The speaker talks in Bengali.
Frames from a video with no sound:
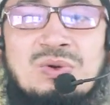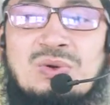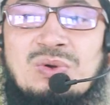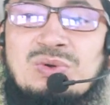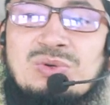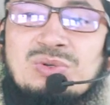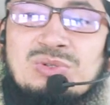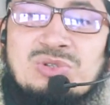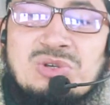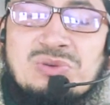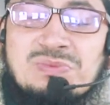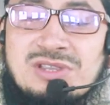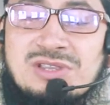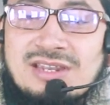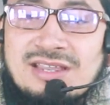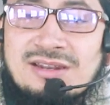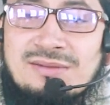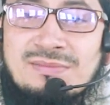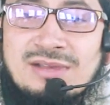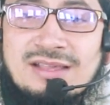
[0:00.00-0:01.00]

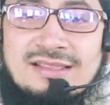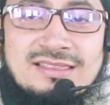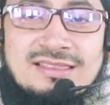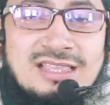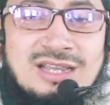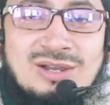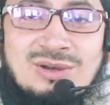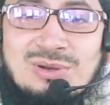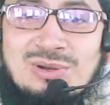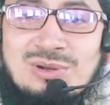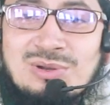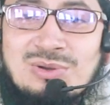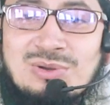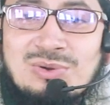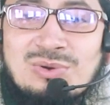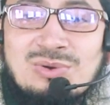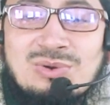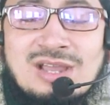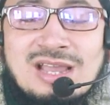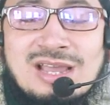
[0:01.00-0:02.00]
ভূজমিরের মাদ্দা হল
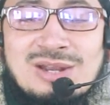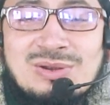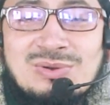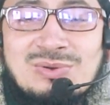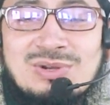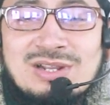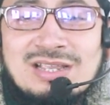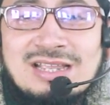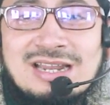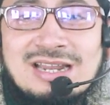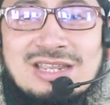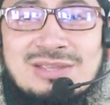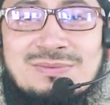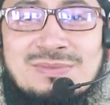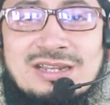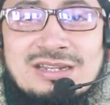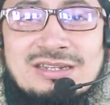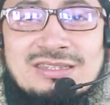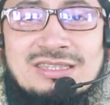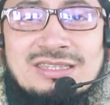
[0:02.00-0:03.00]
কোরআনুল
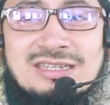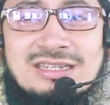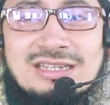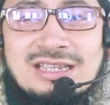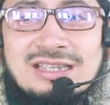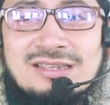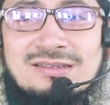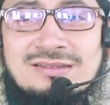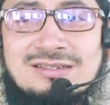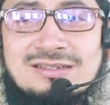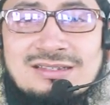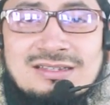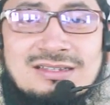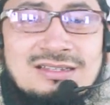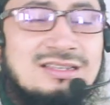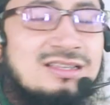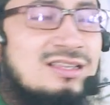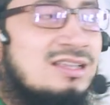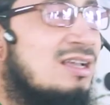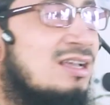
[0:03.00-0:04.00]
করিমের দিকে
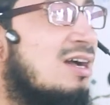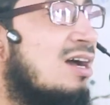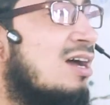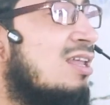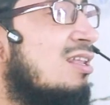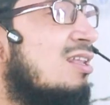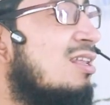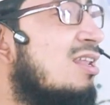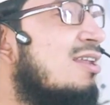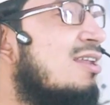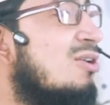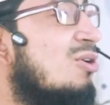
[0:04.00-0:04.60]
আল্লাহ